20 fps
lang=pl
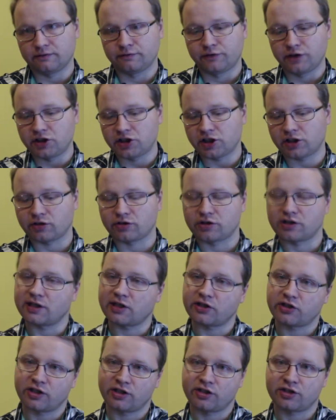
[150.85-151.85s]
wyjdzie to z
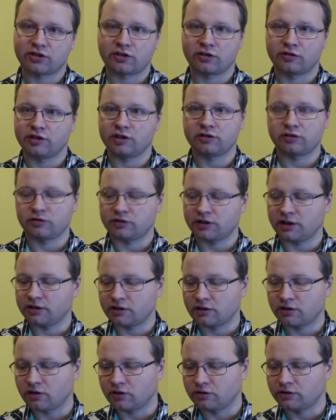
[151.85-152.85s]
naszej strony, to
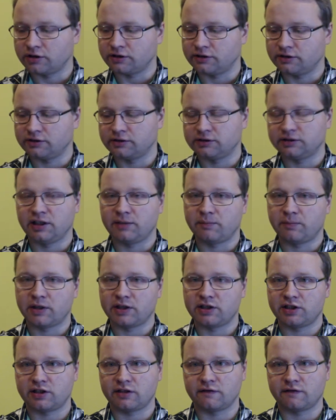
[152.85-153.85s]
ten kot y, nie
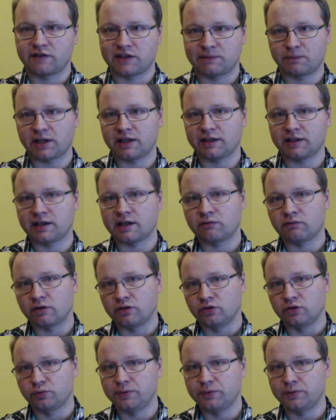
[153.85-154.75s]
będzie się wzbraniał.